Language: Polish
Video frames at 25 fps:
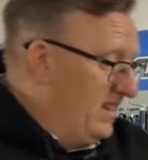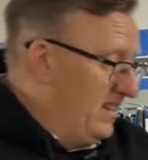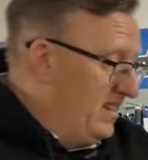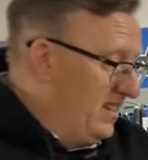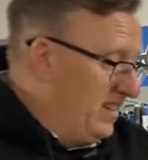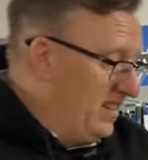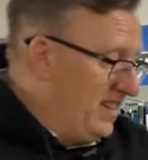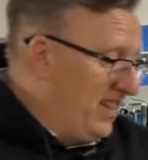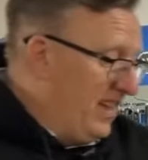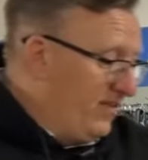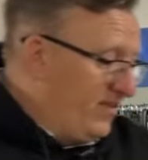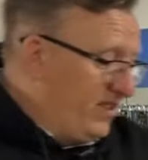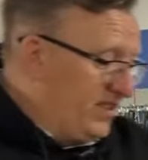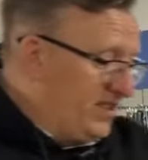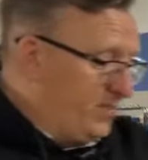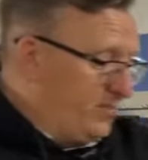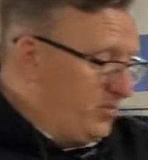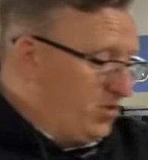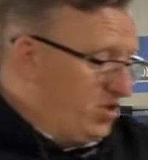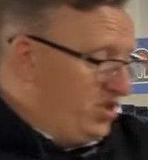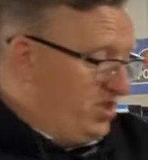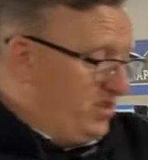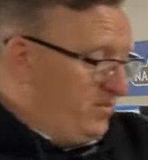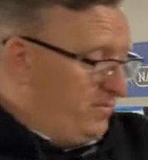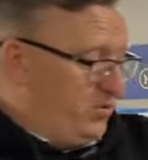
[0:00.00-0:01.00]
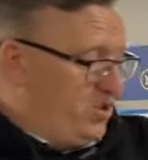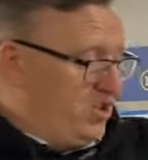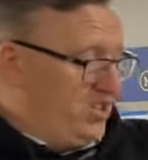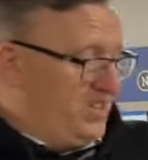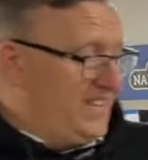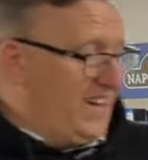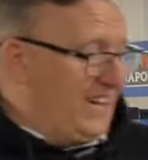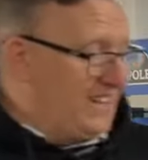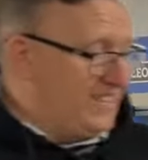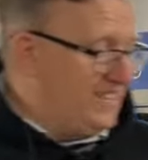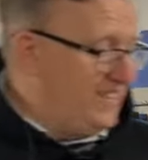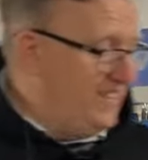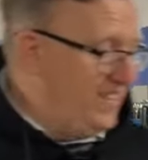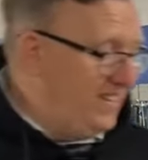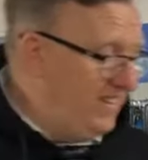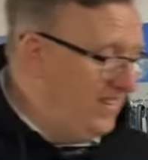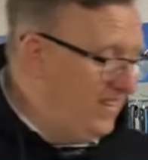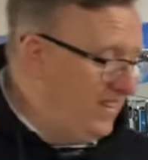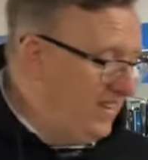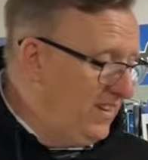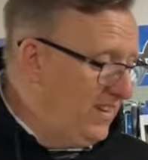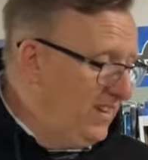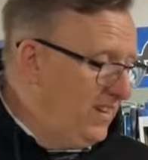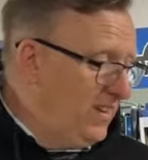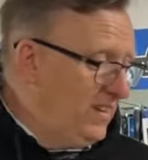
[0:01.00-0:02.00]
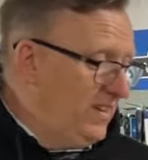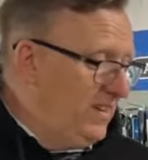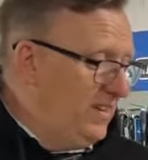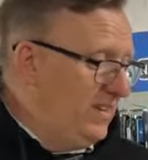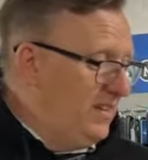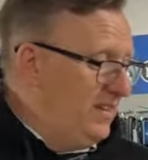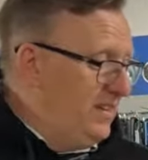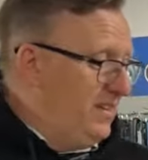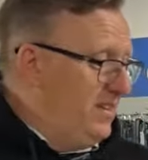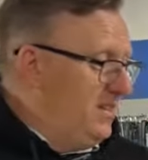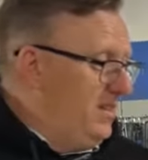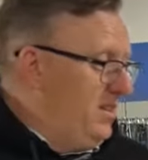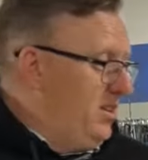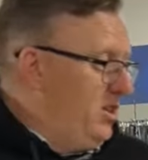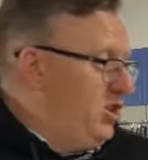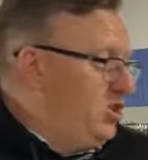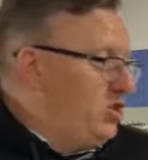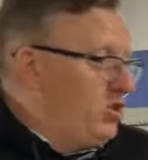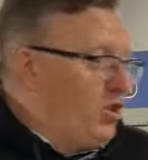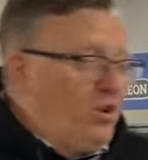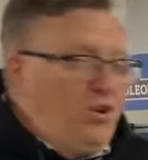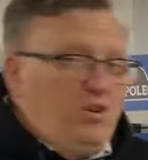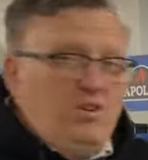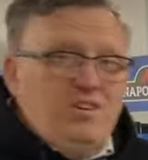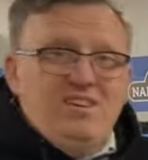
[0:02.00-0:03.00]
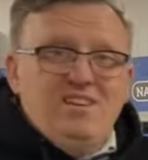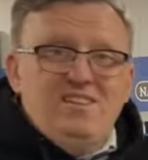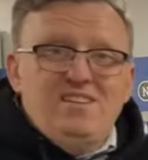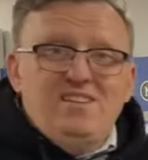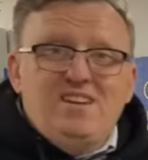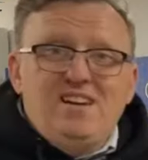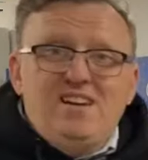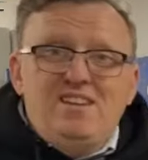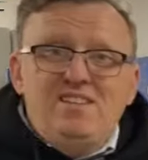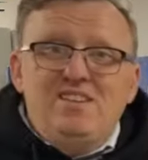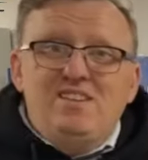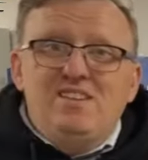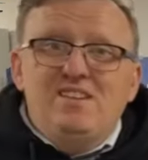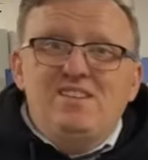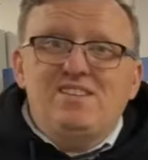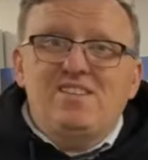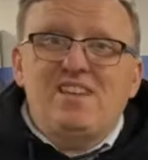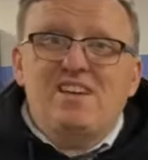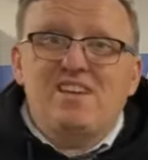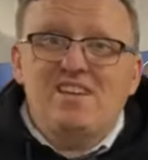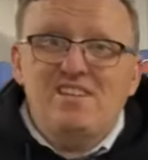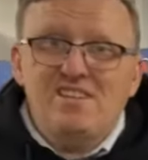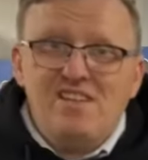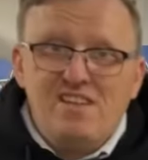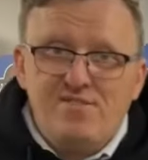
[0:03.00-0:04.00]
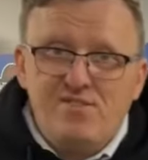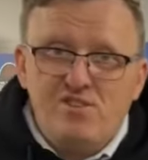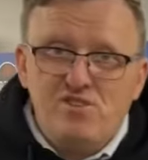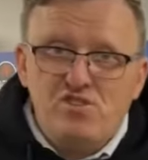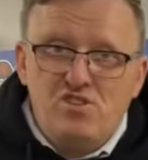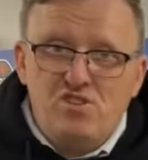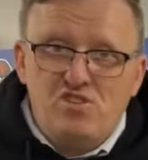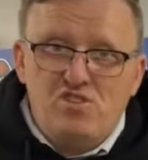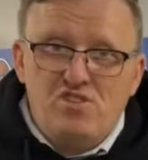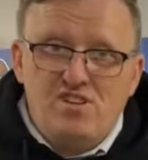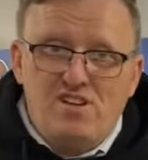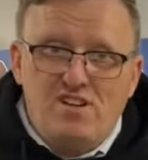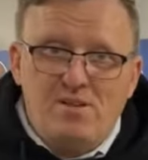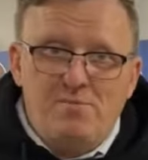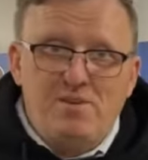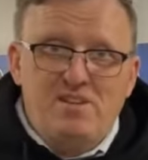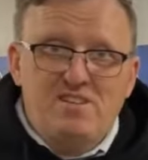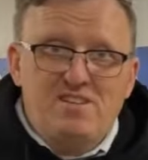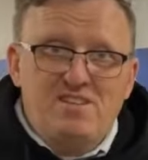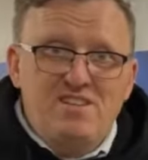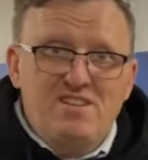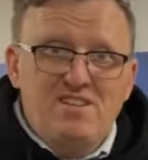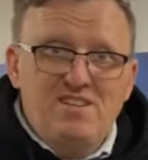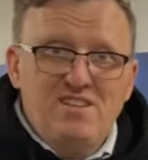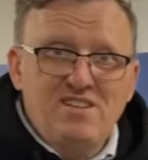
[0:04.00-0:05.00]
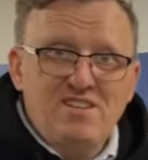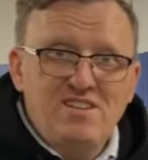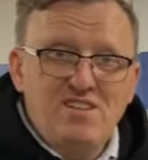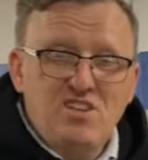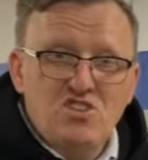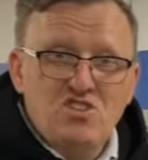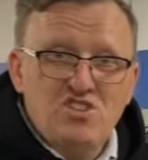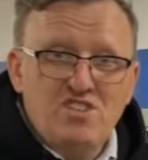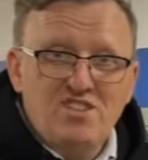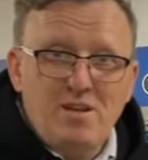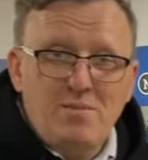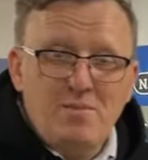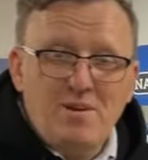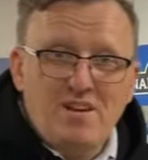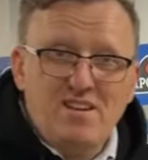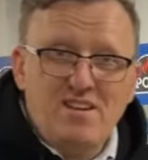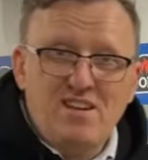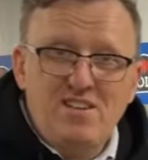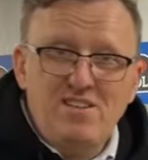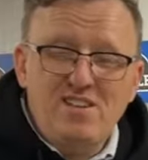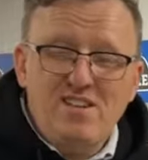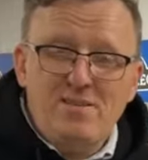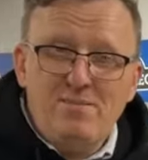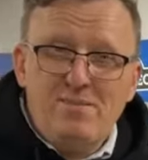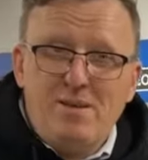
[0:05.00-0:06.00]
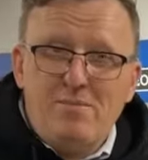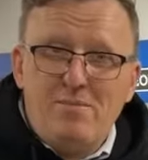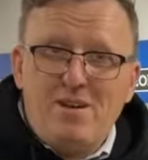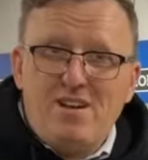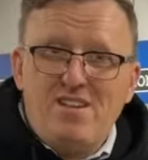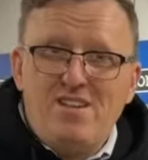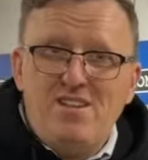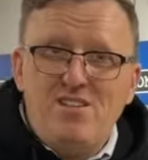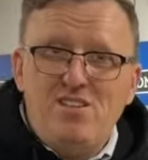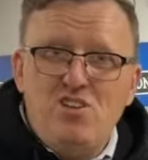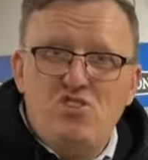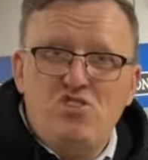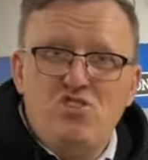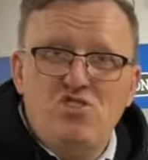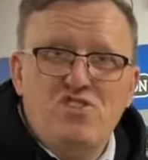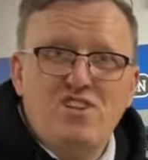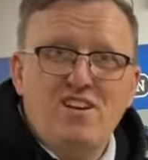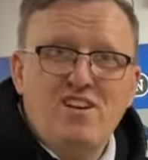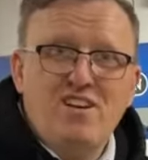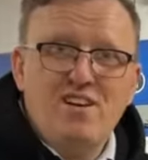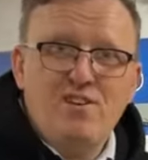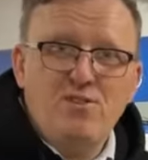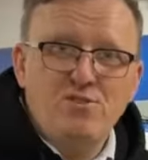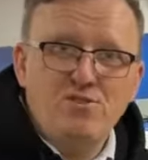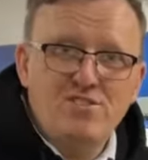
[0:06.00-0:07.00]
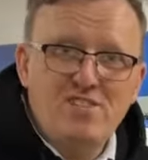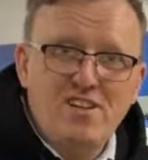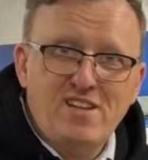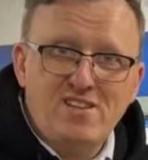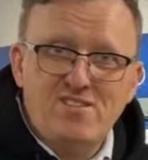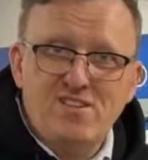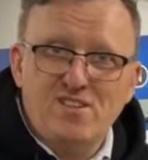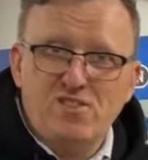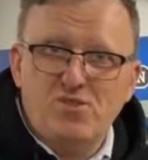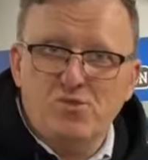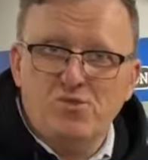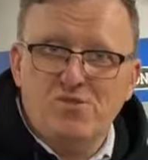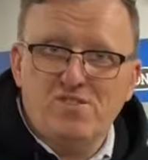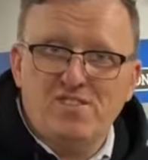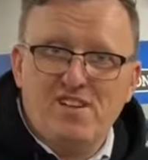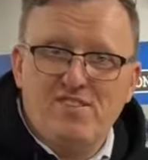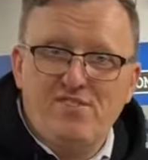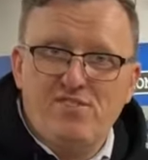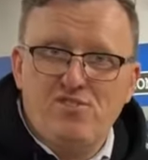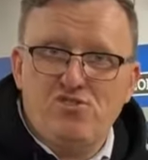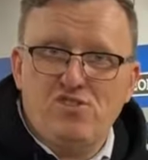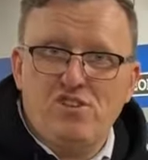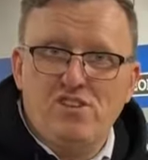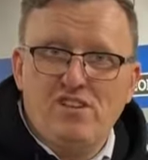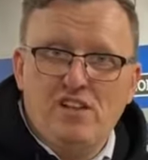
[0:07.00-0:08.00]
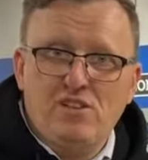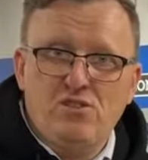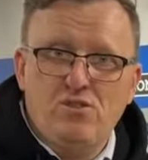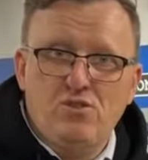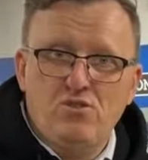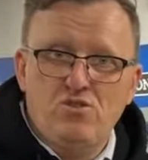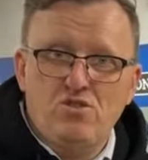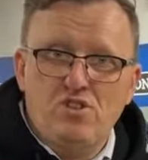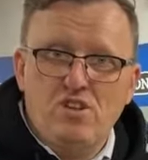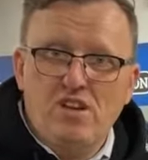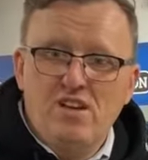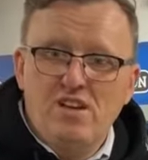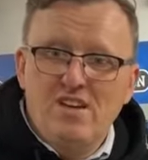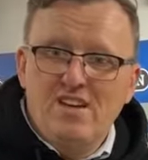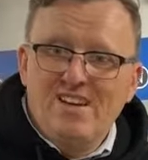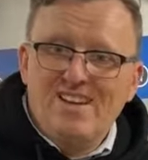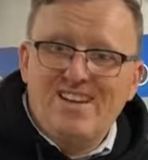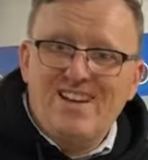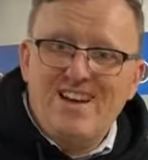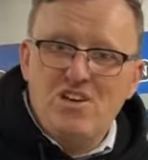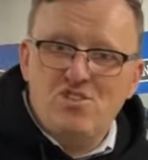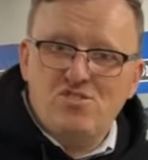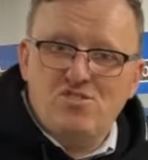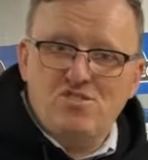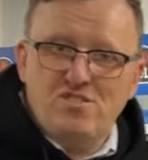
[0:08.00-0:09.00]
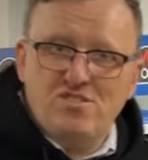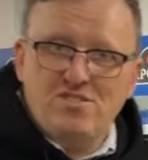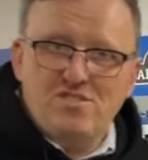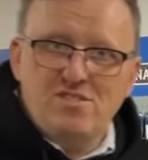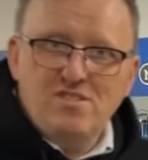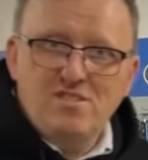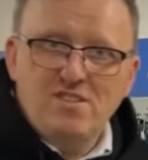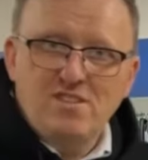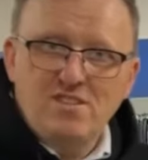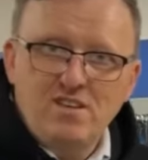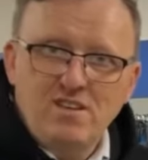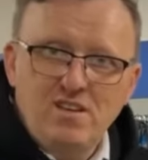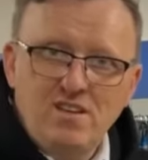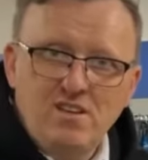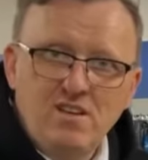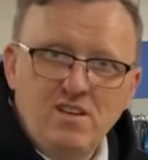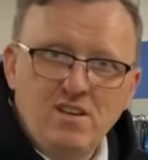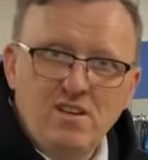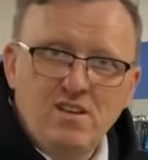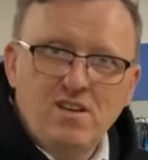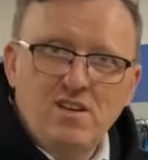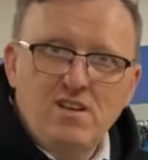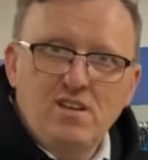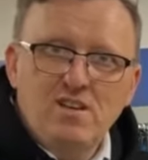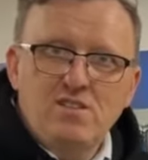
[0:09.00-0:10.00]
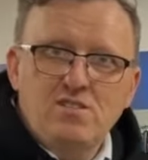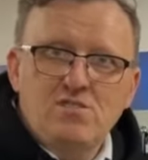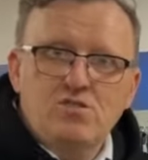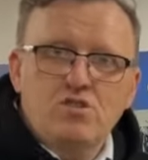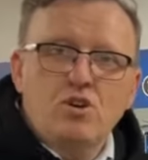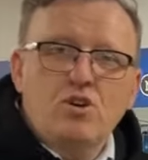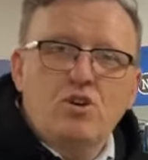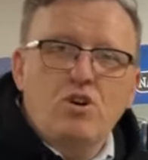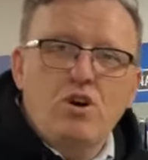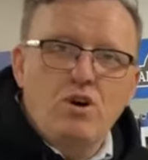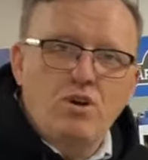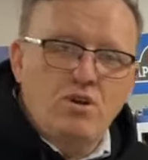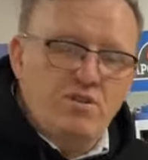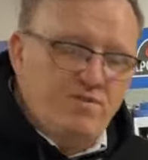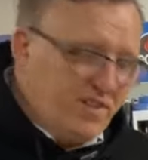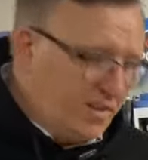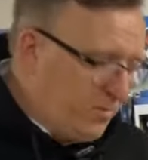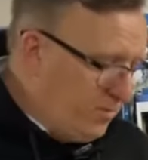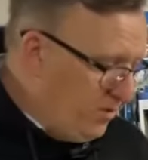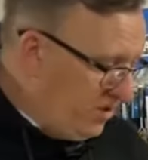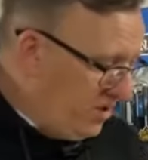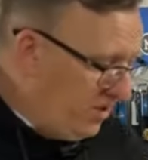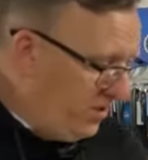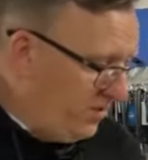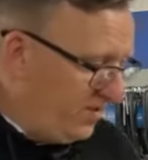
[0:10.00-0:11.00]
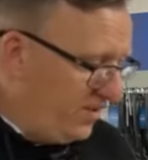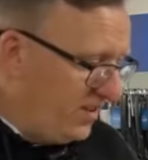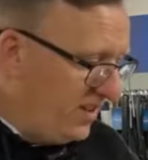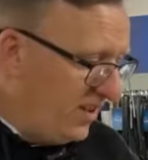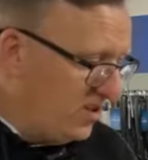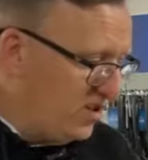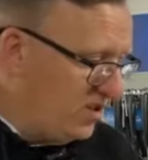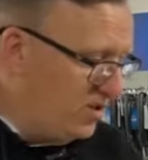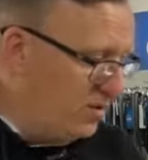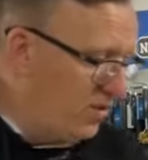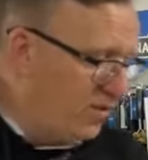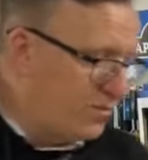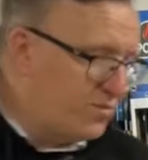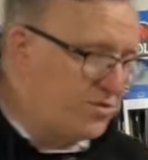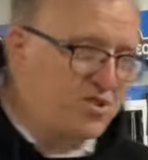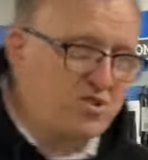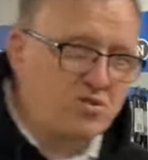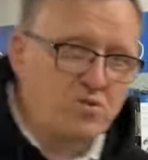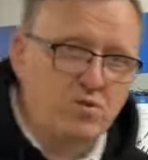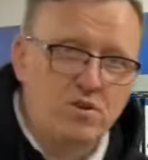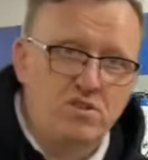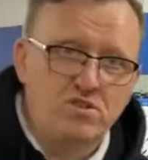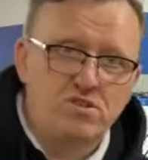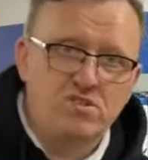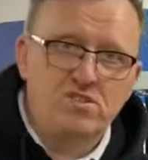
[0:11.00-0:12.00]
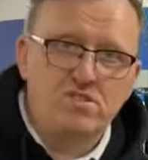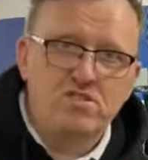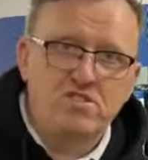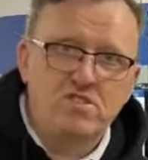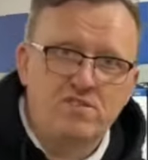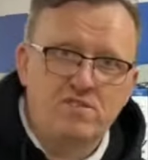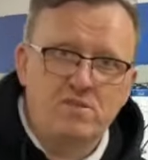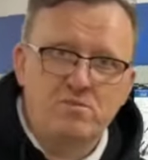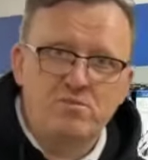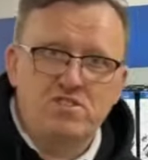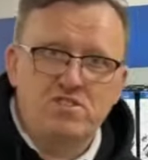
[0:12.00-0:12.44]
y, dla Was przy, przydatny. Y, I to generalnie takie najważniejsze elementy, jeszcze na, margine, na marginesie, taka ostatnia truskaweczka na torcie. Każdy z tych grilli, cokolwiek by się wydarzyło w przyszłości, nie wiem,